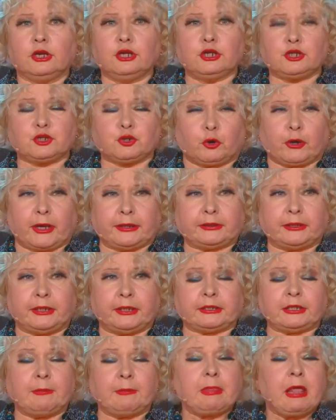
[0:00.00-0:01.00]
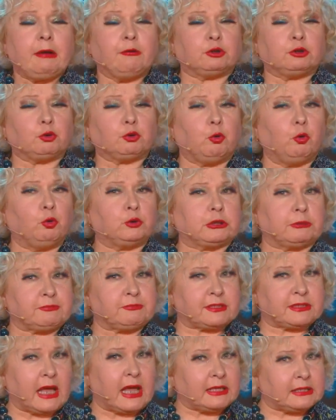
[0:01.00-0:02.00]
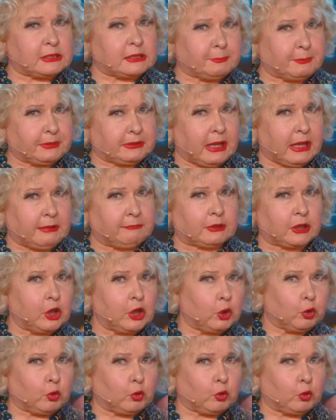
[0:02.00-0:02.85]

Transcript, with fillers: Еще конкретнее. Вот утром встала за прилавок, да.